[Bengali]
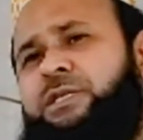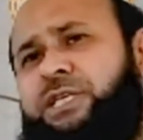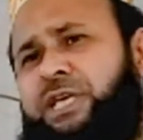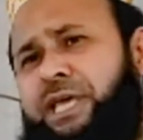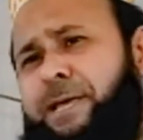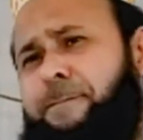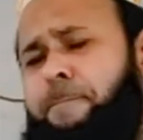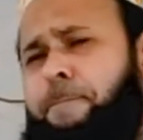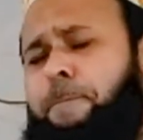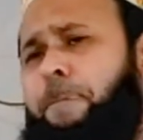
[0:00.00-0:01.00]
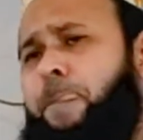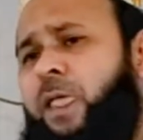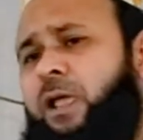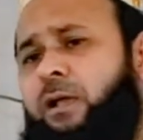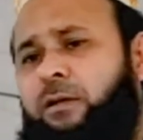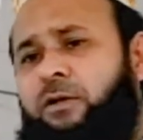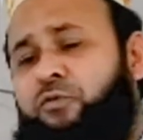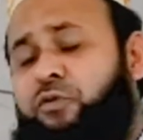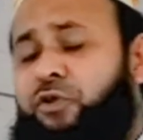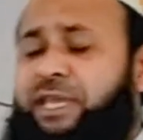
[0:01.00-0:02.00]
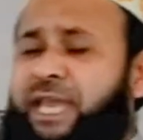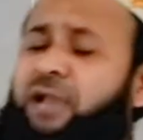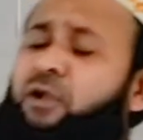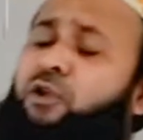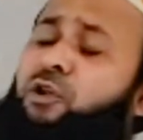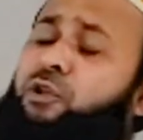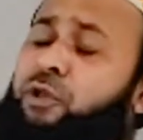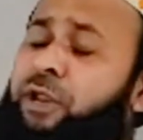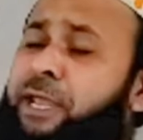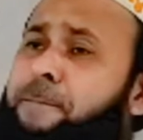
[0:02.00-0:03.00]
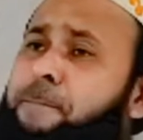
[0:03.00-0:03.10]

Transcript: সে পরীক্ষা খনন করে